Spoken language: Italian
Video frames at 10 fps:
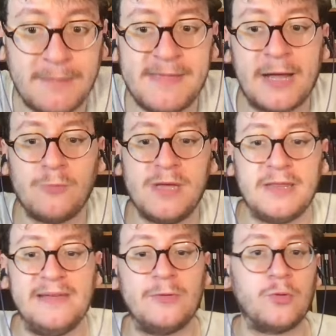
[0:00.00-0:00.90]
cambiare
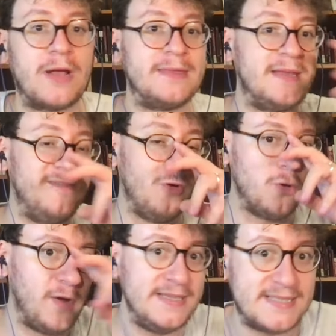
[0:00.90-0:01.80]
obiettivo durante il
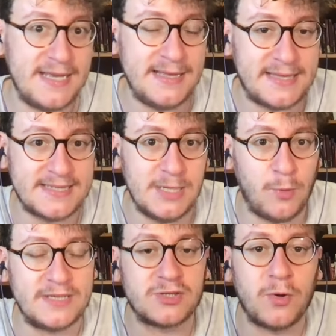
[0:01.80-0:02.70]
volo. E in sintesi
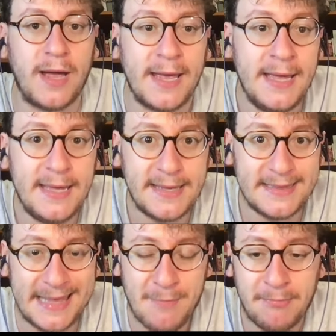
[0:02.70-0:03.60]
questo è
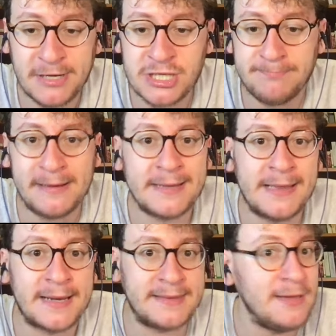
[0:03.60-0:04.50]
il tema principale
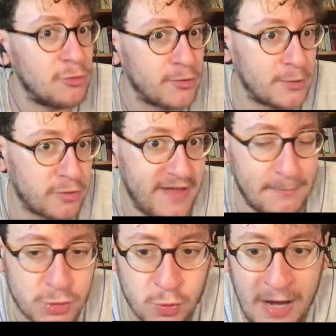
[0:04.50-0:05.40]
dell'articolo che
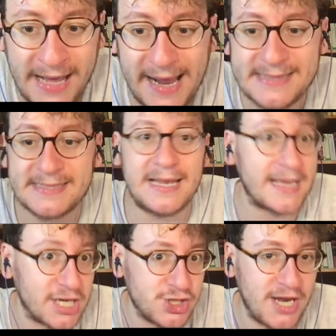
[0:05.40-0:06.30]
troviamo su Haaretz,
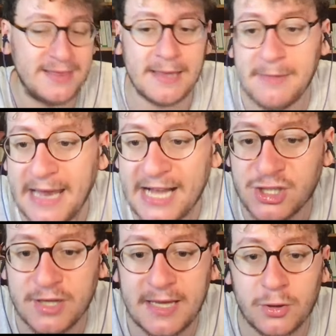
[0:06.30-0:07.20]
la crescente
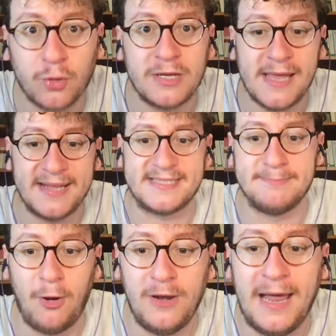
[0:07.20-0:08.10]
minaccia dei droni di
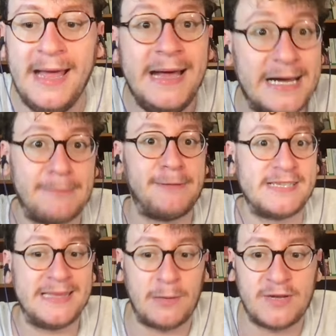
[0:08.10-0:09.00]
Hezbollah
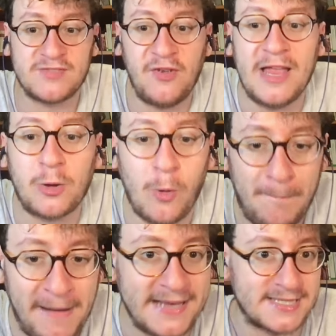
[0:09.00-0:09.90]
rappresenta una sfida
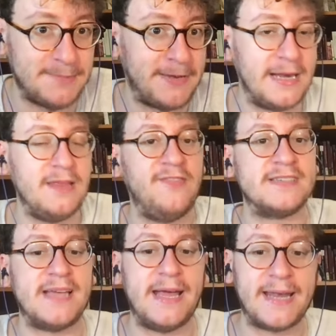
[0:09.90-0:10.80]
complessa per le
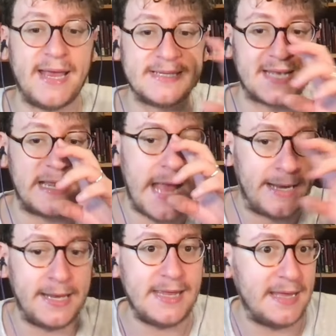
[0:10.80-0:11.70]
difese aeree
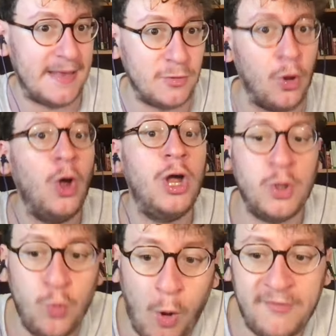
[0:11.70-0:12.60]
israeliane, richiedendo
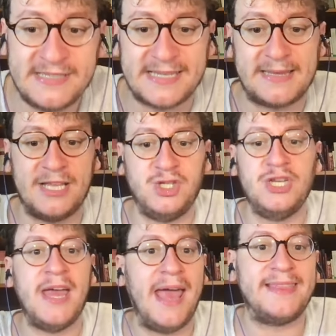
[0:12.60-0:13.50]
nuove
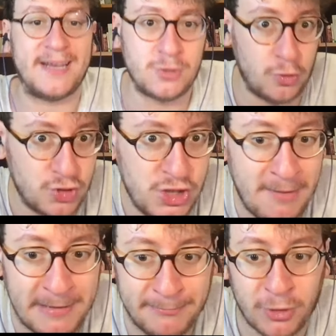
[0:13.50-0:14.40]
strategie e tecnologie
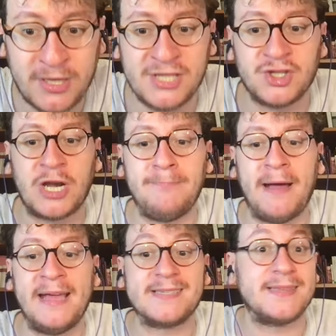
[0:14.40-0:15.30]
tecnologie per proteggere il
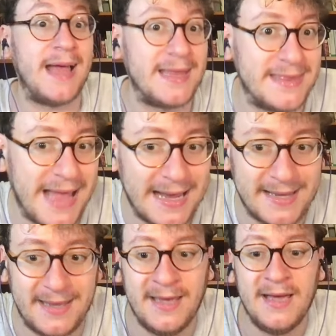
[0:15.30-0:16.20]
paese da
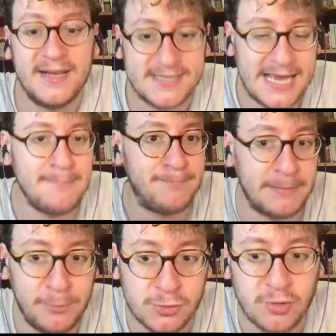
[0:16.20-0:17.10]
attacchi
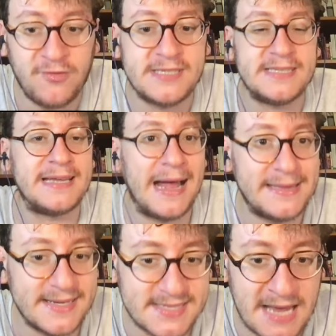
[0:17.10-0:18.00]
sempre più
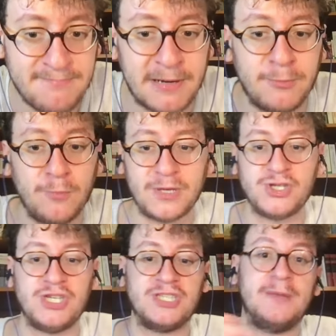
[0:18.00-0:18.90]
sofisticati e sempre più
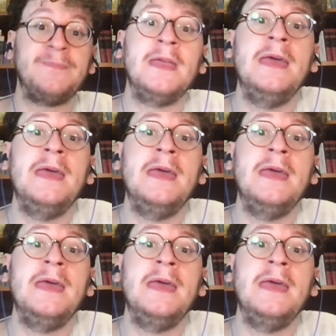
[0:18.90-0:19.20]
precisi.